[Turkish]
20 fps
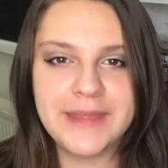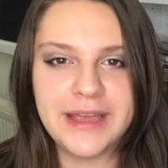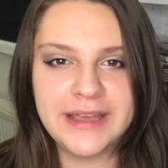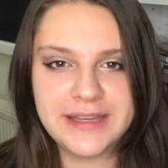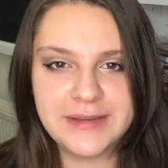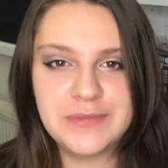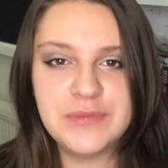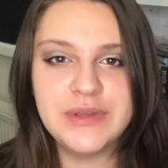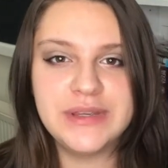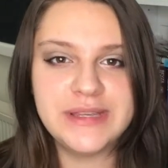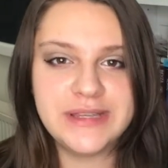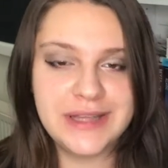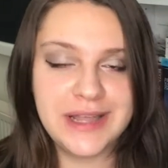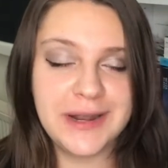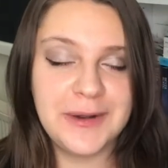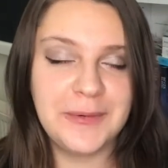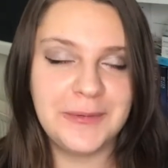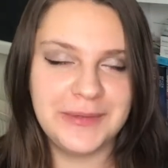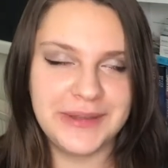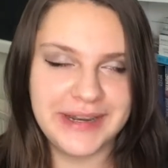Ee, şimdi
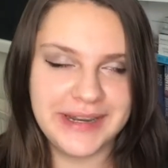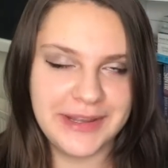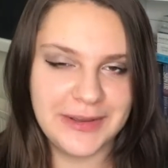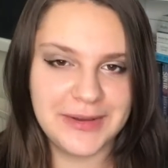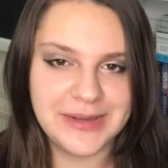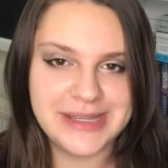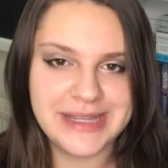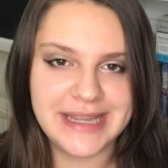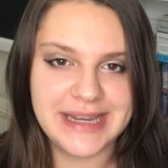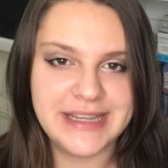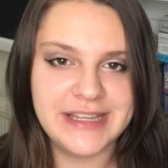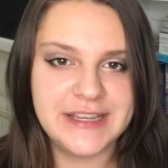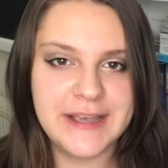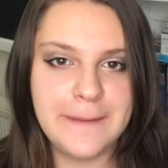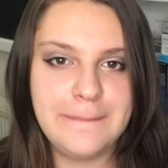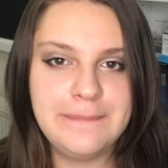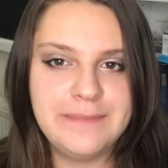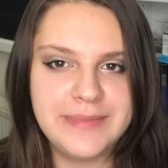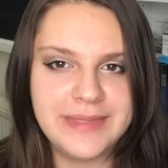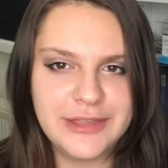sizlere onları
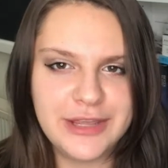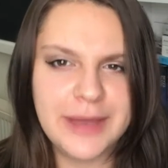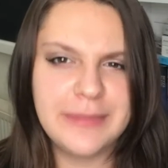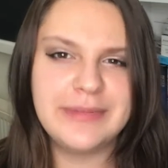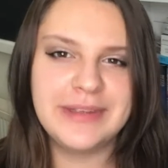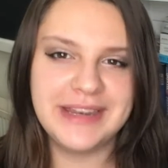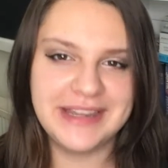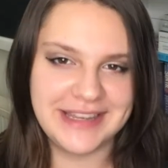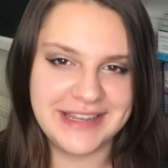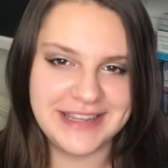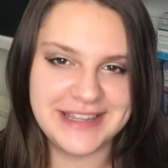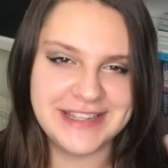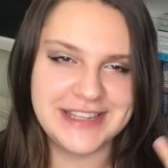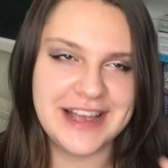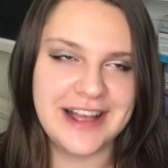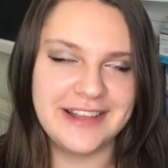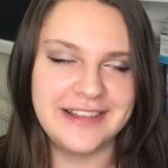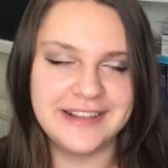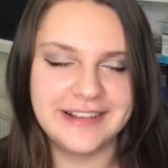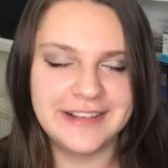göstereceğim. Trap'tan
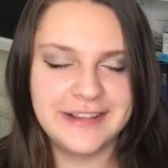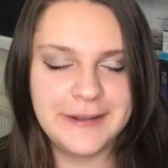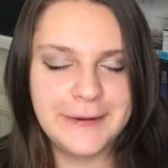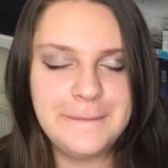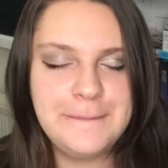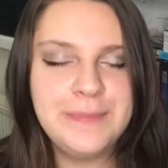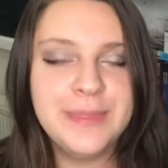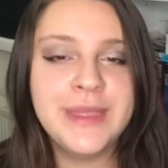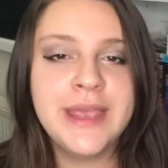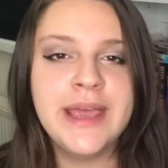ikinci aldıklarım.